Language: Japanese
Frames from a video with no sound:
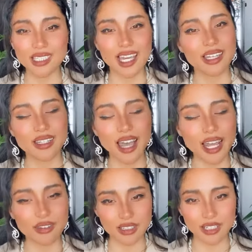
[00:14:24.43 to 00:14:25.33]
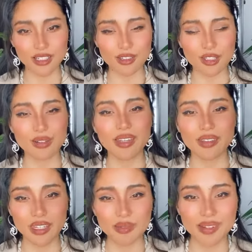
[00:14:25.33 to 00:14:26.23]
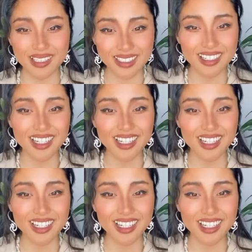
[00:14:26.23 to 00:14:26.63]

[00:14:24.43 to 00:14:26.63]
えガイドしていくことをやっていきます